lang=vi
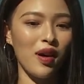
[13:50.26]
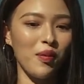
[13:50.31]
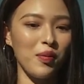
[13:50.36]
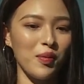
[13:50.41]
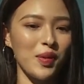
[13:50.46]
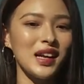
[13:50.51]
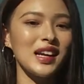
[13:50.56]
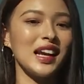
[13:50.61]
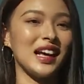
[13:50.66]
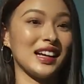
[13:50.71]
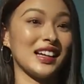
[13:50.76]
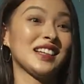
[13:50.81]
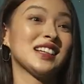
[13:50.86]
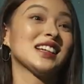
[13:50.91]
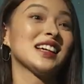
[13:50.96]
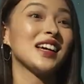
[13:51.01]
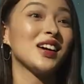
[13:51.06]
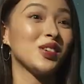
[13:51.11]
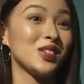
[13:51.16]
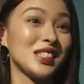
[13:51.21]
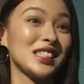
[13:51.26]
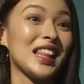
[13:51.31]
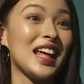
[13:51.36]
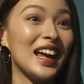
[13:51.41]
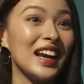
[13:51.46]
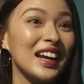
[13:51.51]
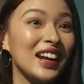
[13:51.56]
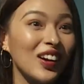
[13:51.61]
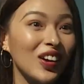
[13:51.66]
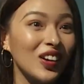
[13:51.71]
không biết là cái cái All
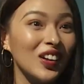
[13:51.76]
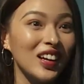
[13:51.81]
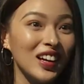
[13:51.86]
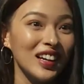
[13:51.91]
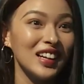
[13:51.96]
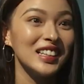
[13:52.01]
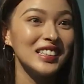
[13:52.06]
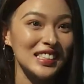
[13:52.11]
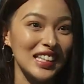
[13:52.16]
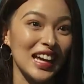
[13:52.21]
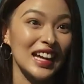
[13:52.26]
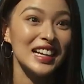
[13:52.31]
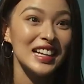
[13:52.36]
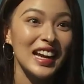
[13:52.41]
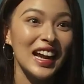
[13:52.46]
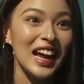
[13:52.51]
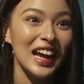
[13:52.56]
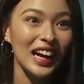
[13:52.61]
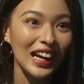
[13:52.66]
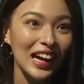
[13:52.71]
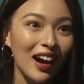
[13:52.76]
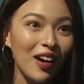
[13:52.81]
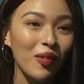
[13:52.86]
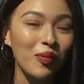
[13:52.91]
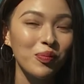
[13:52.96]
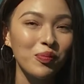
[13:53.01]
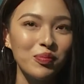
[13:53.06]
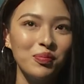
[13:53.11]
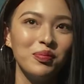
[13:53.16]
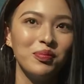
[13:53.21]
Star đó có thể xảy ra hay không.